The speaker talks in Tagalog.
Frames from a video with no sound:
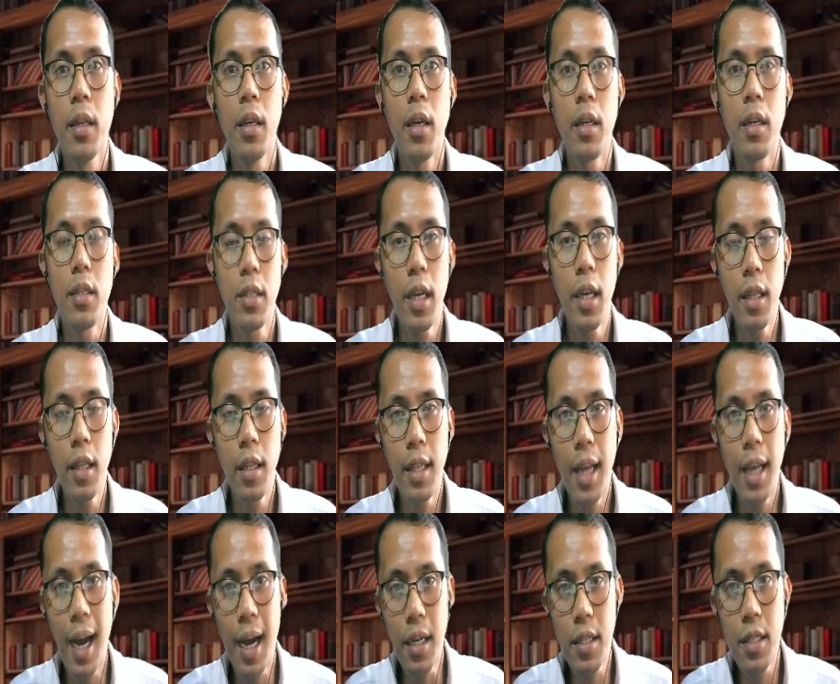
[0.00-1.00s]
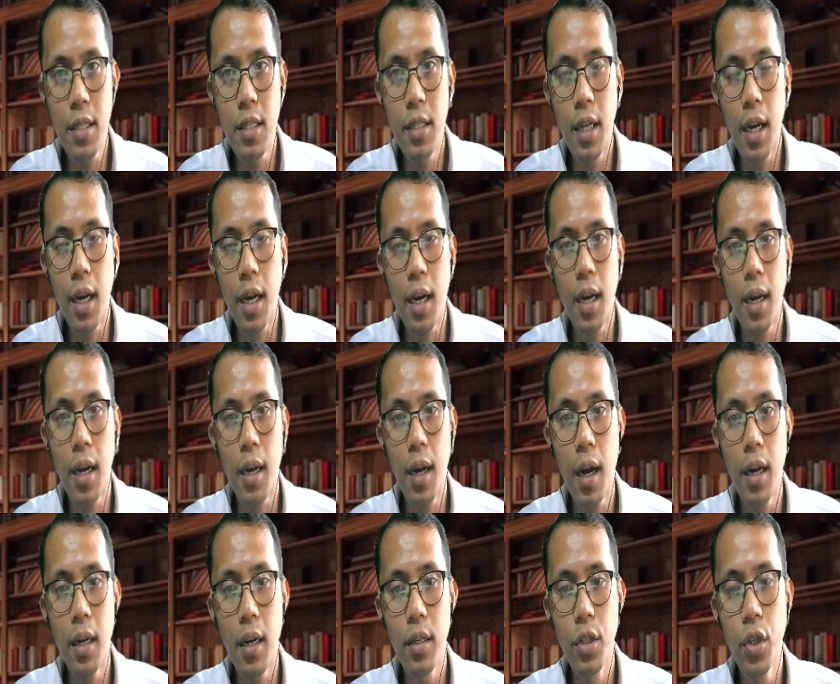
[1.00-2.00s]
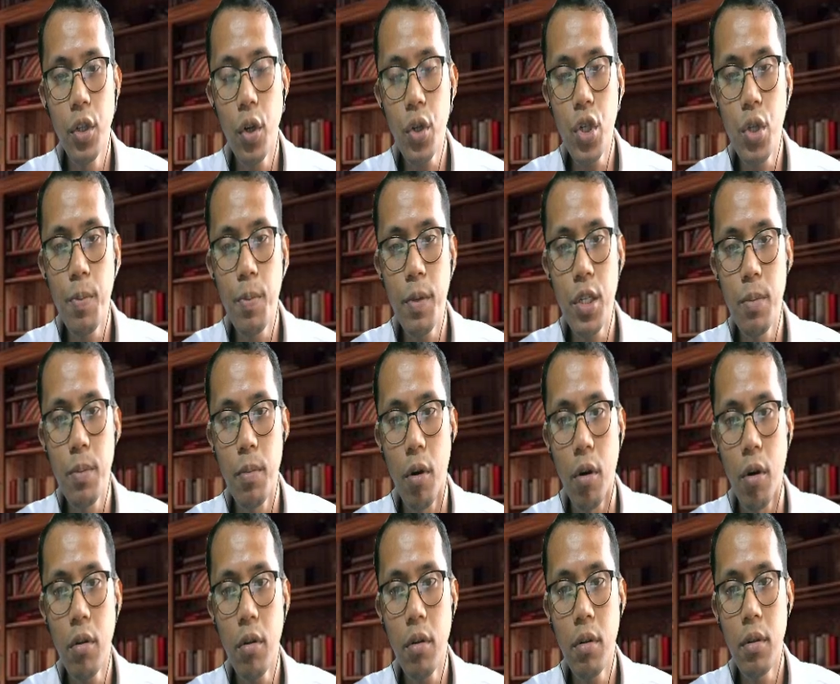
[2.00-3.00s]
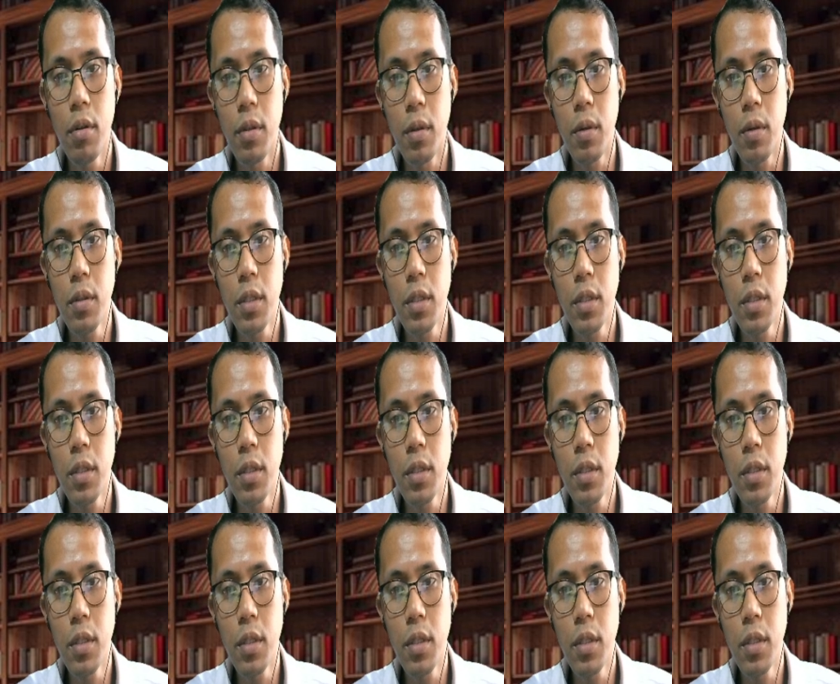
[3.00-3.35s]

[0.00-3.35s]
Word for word: stated us na ang Diyos mismo no,